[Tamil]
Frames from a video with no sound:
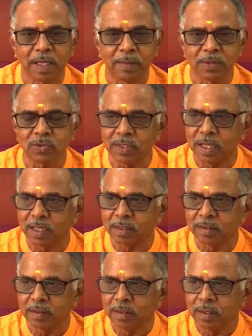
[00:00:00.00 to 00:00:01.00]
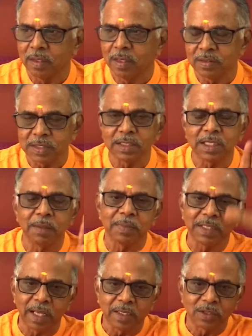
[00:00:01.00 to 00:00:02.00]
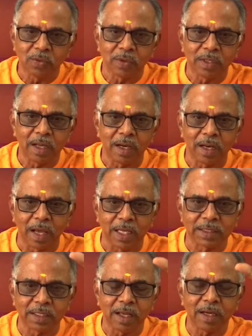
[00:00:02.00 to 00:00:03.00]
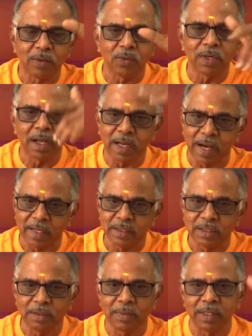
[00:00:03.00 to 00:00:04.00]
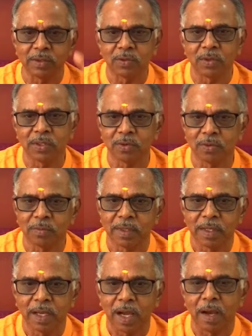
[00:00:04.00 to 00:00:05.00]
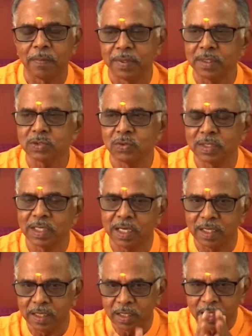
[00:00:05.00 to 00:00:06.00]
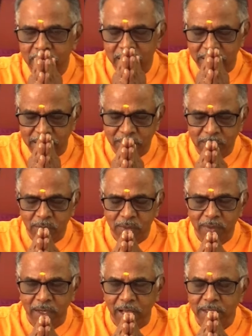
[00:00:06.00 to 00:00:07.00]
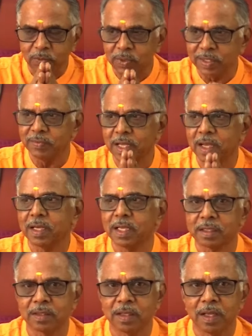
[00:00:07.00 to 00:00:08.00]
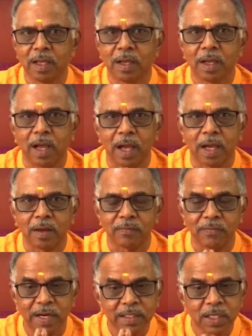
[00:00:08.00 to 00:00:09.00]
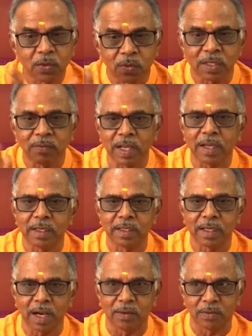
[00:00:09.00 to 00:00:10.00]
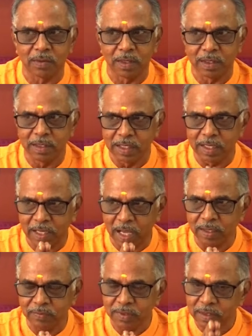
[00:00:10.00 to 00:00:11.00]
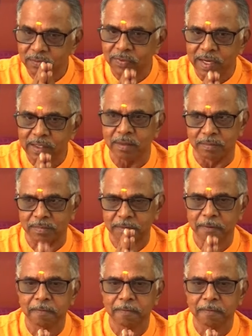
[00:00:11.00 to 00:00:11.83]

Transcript: என்று சொன்னார் சத் என்பதை அறிந்து கொண்டால் அதனால் உண்டான அனைத்தையும் அறிந்து கொள்கிறோம் அப்படின்னு சொல்வதனால எவன் ஒருவன் அறிவுடையவனாக விளங்கி கொண்டவனாக இருக்கிறானோ இங்கே அறிவுங்கிறது விளக்கம்